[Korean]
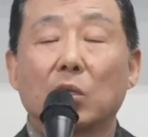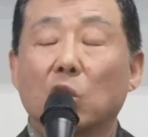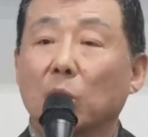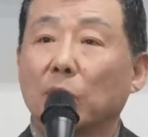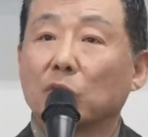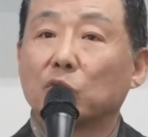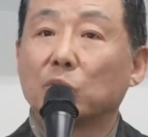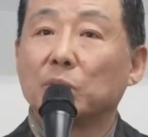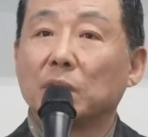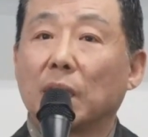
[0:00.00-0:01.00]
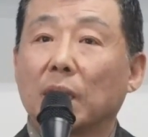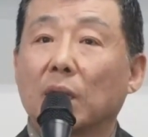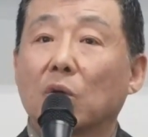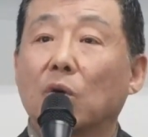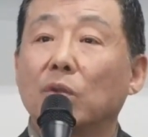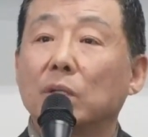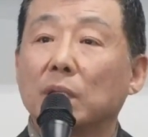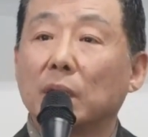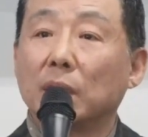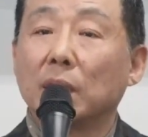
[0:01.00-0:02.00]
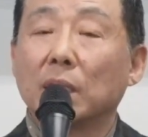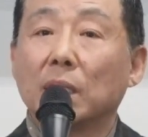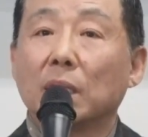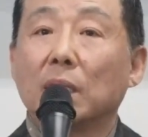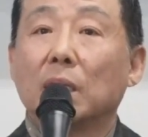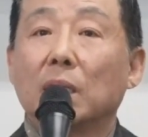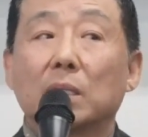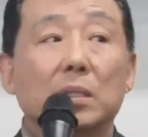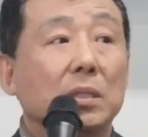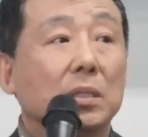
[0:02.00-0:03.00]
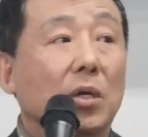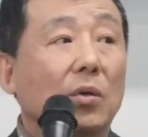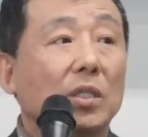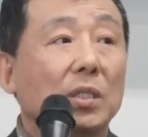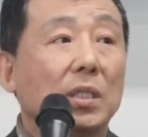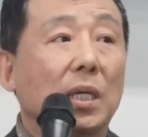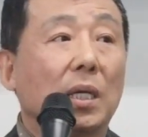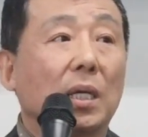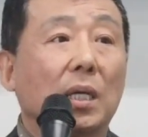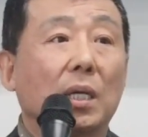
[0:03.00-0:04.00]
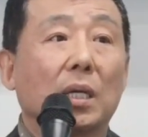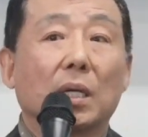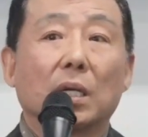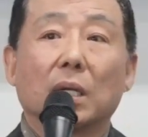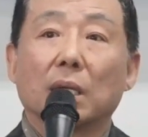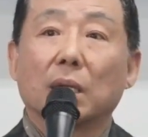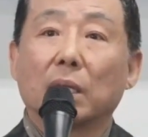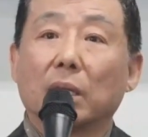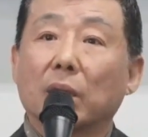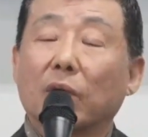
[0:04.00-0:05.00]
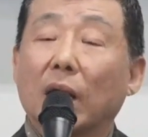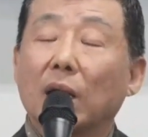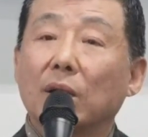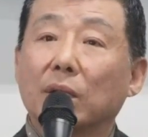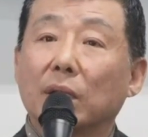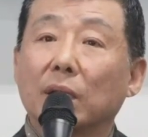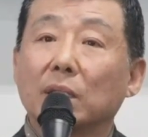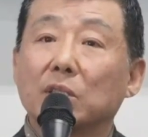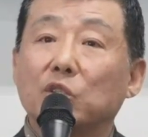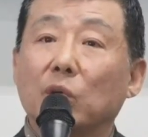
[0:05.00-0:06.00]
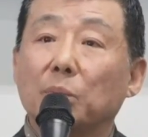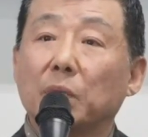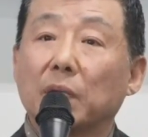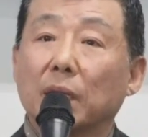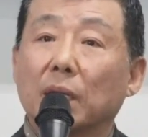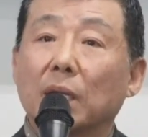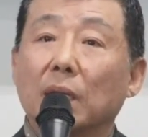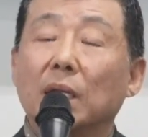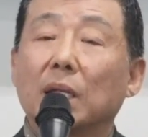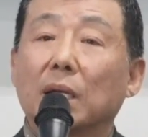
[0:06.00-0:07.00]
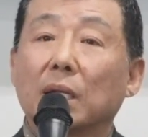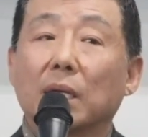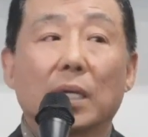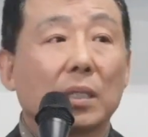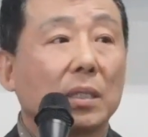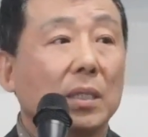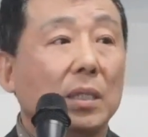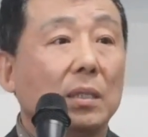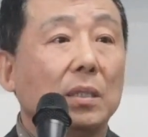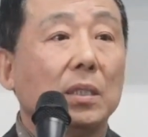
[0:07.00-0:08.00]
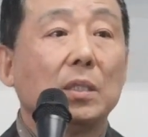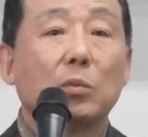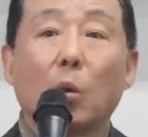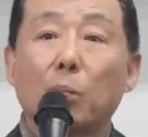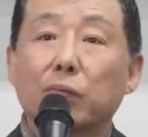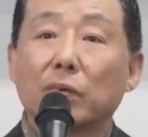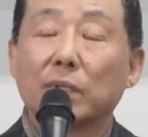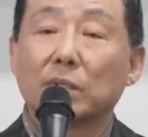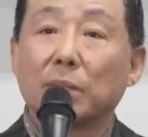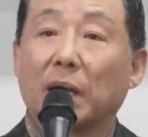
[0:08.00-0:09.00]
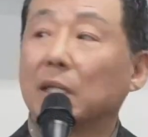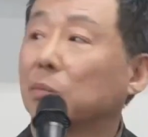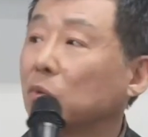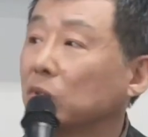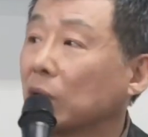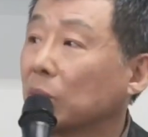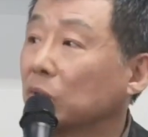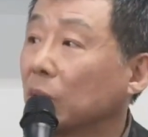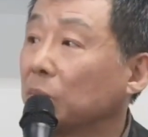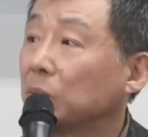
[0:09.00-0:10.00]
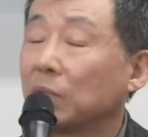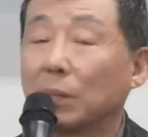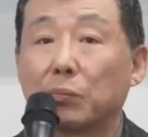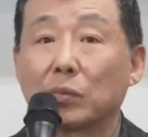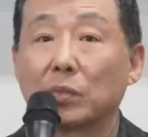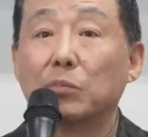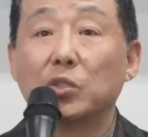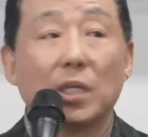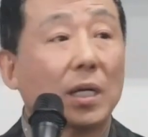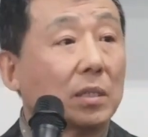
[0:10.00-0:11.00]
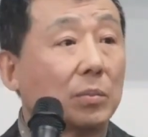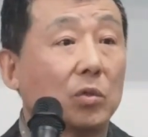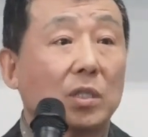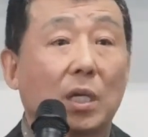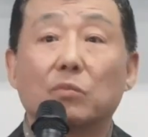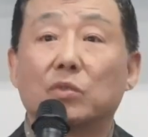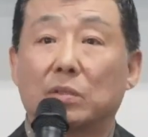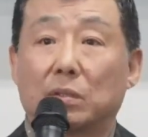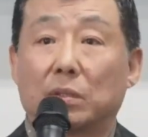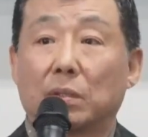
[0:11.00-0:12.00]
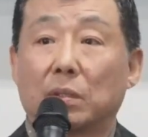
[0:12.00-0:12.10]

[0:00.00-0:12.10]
혁명 수비대가 거느린 그 경제에 관련된 GNP가 이란의 25%에서 많이 보 사람은 33%, 3분의 까지 보는 사람도 있어요.